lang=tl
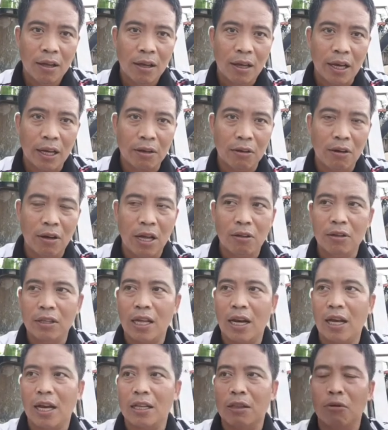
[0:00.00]
ay kung ako
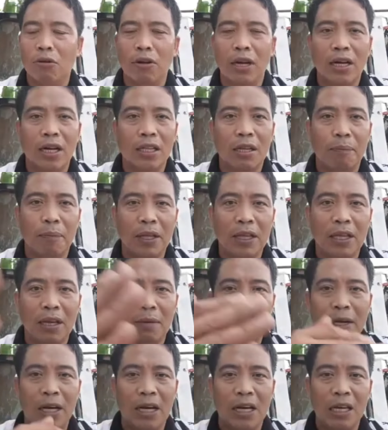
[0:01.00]
talaga tunay na
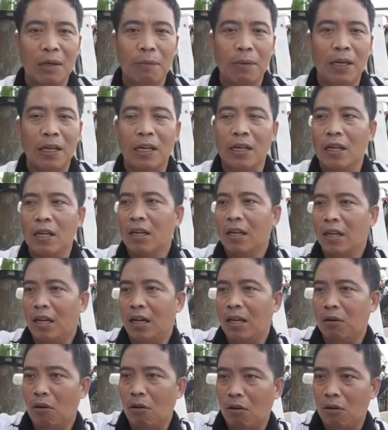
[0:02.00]
defender mga kaibigan,
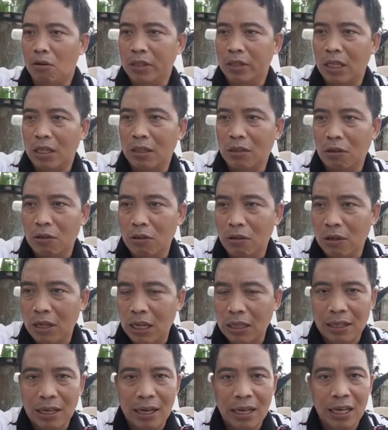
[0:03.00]
iko-content ko yun
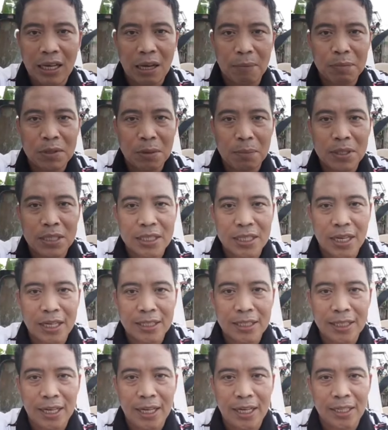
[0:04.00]
at kalingap si
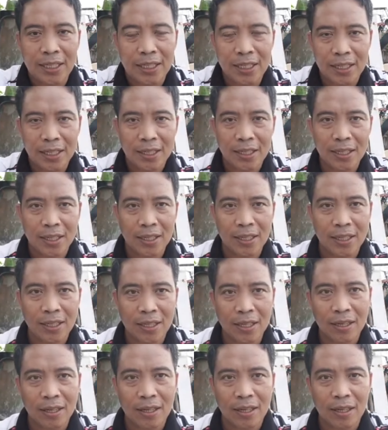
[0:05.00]
Mr. J.
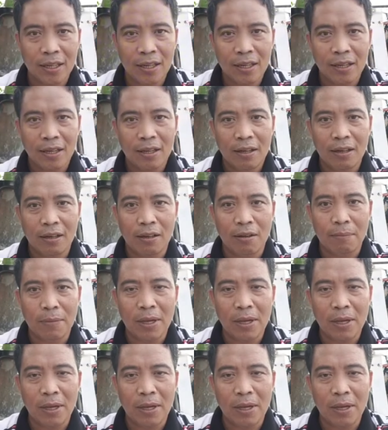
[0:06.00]
Oh,